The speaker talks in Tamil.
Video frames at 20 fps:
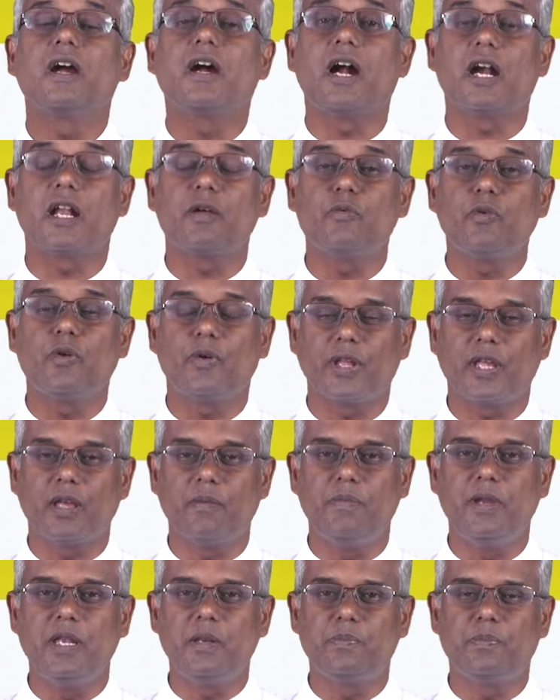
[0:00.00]
கடவுளுடைய
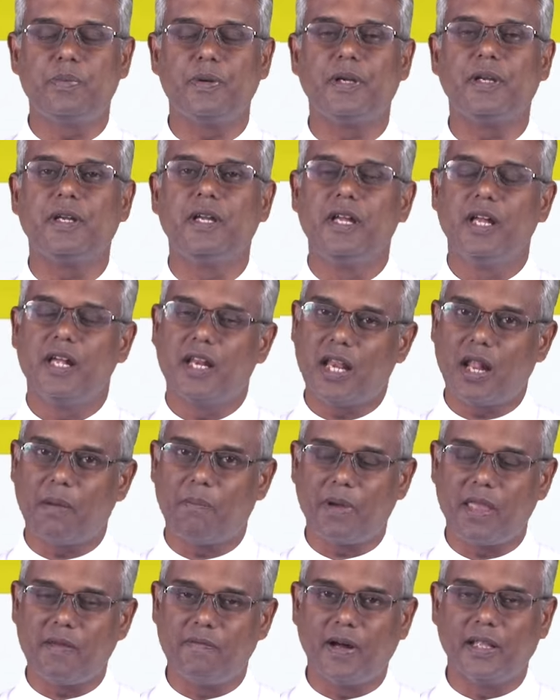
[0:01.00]
மீட்பு
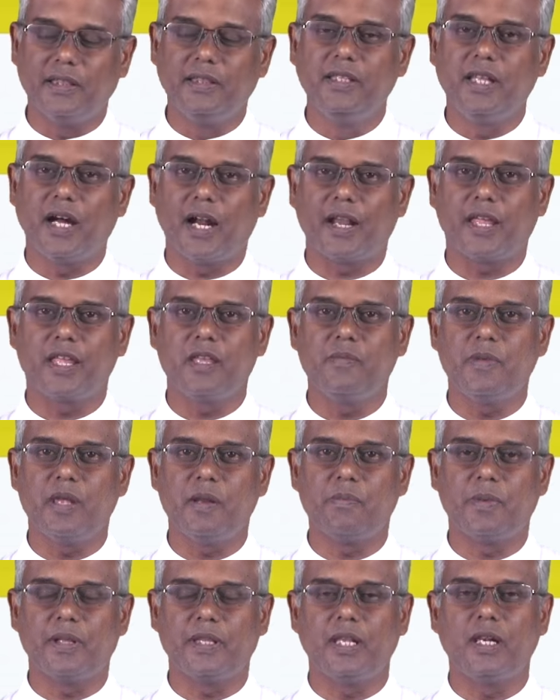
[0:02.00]
நம்மை வந்து அடையும்
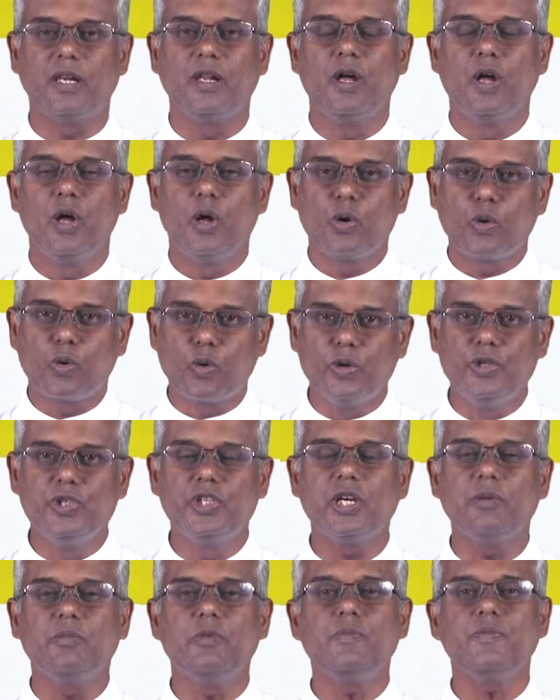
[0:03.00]
என்பதில்
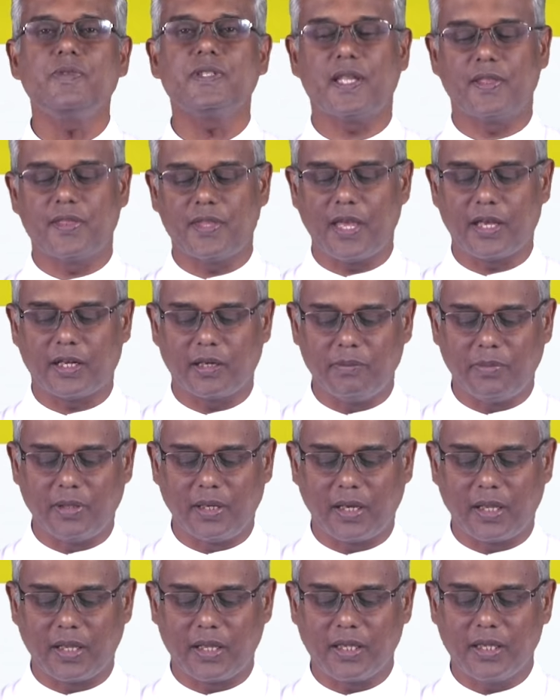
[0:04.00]
கொஞ்சமும்
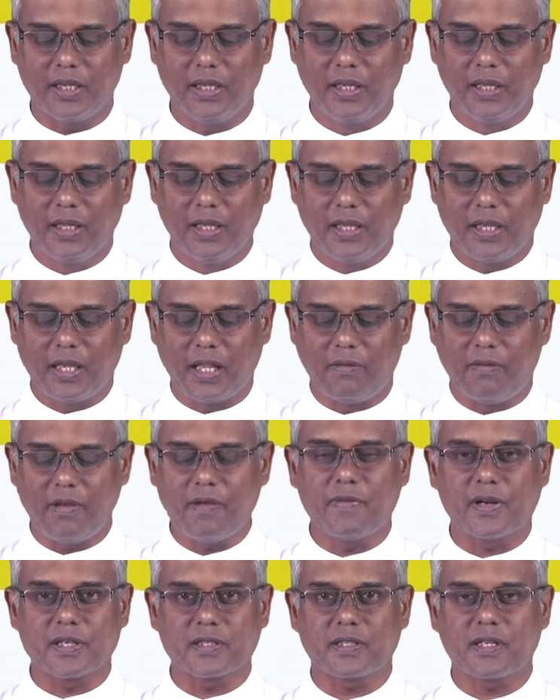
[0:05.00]
சந்தேகமில்லை எனவே
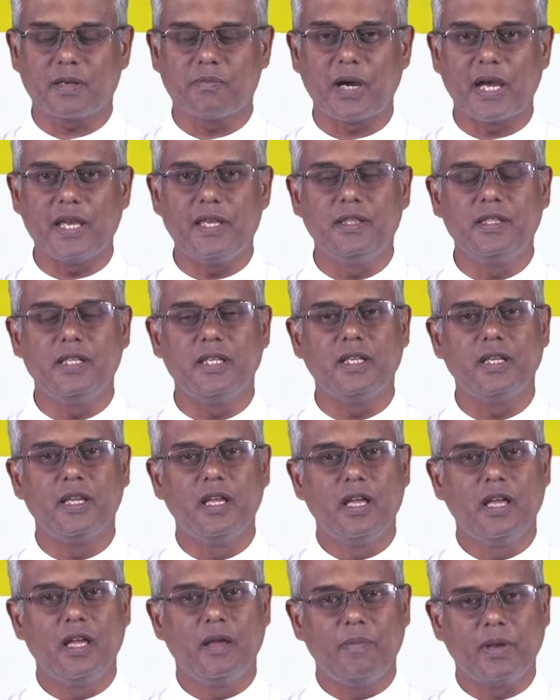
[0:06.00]
வசனம் ஐந்து
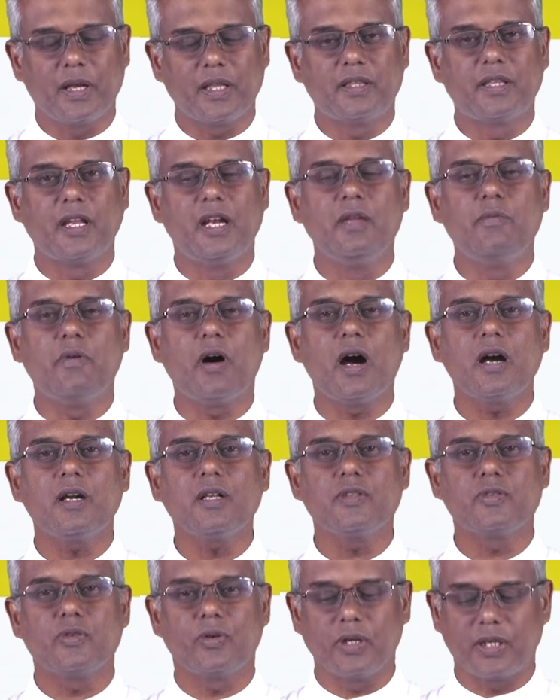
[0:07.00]
மிக
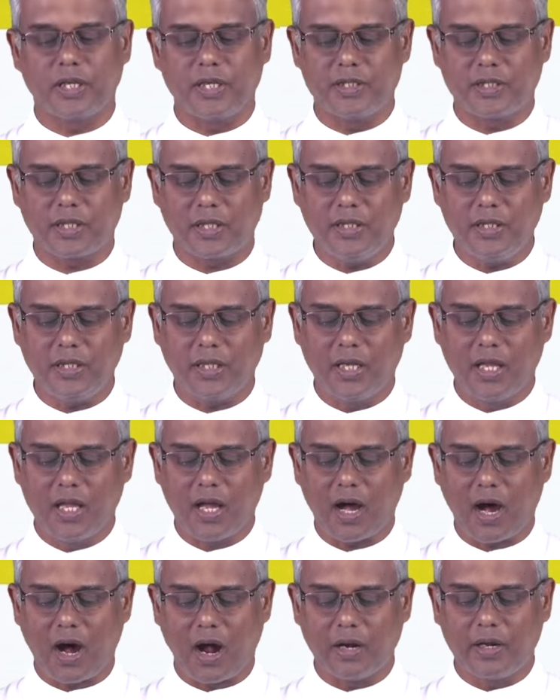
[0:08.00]
தெளிவாக சொல்கின்றது
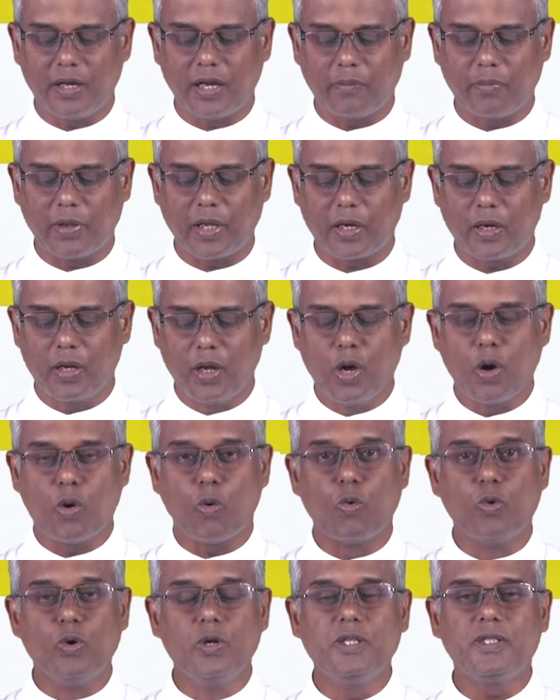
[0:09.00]
ஆண்டவர்
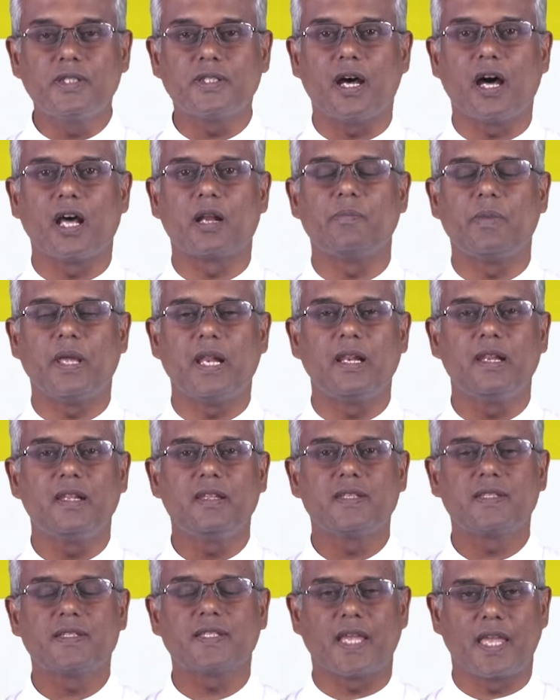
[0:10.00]
உன் சார்பில்
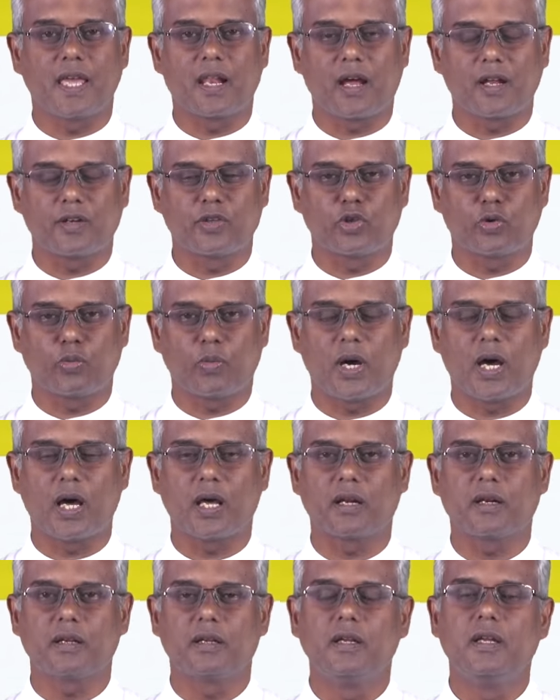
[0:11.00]

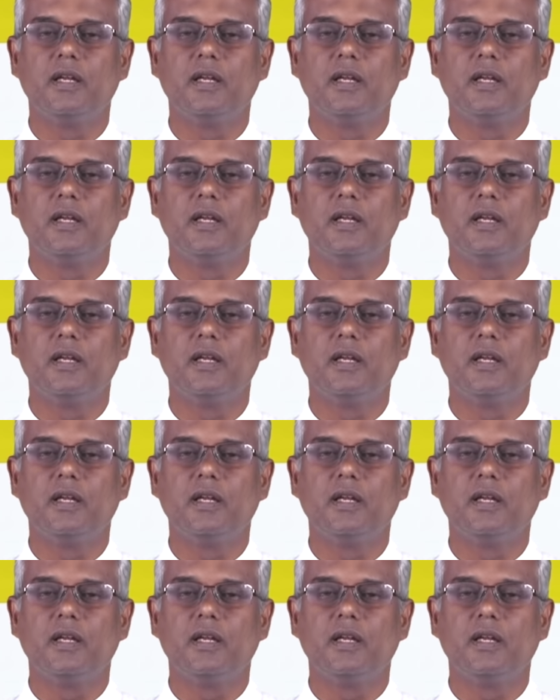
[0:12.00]
செயலாற்றுவார்